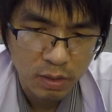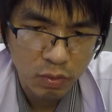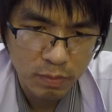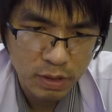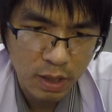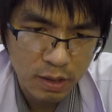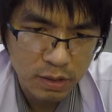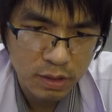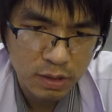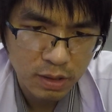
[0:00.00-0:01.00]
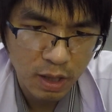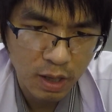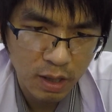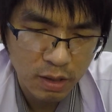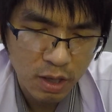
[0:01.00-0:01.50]
รวมทั้งส
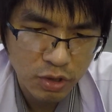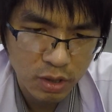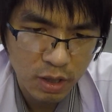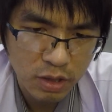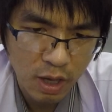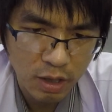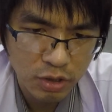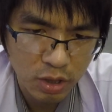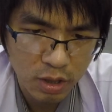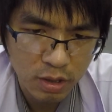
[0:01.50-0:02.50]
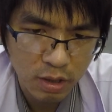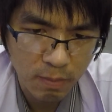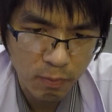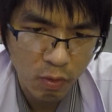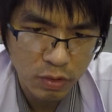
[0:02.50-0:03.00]
หราชอาณาจักรจีนสิงค
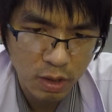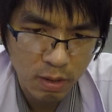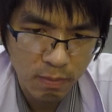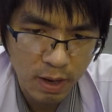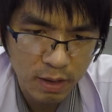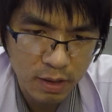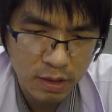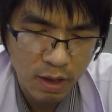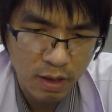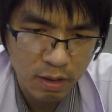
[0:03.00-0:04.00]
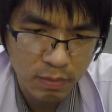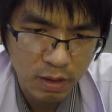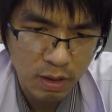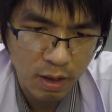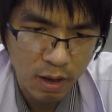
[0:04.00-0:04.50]
โปร์ เยอรมัน และสหรัฐอเม
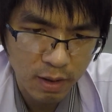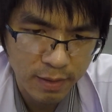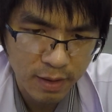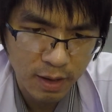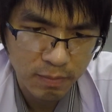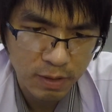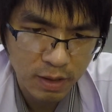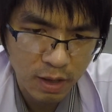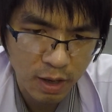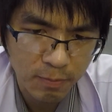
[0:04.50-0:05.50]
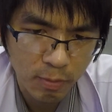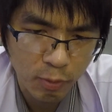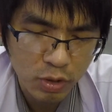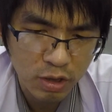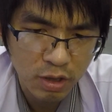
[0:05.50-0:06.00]
ริกา ในขณะที่ประเทศไทยพบ
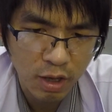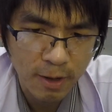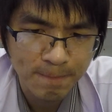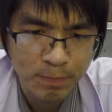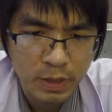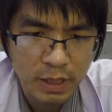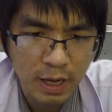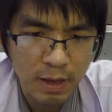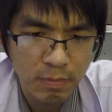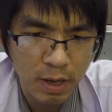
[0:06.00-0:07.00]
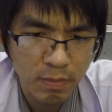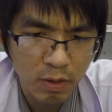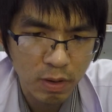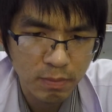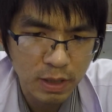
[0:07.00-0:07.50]
ผู้ติดเชื้อรายใหม่มา
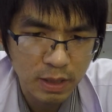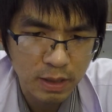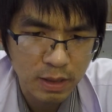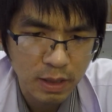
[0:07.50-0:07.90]
กกว่าหมื่น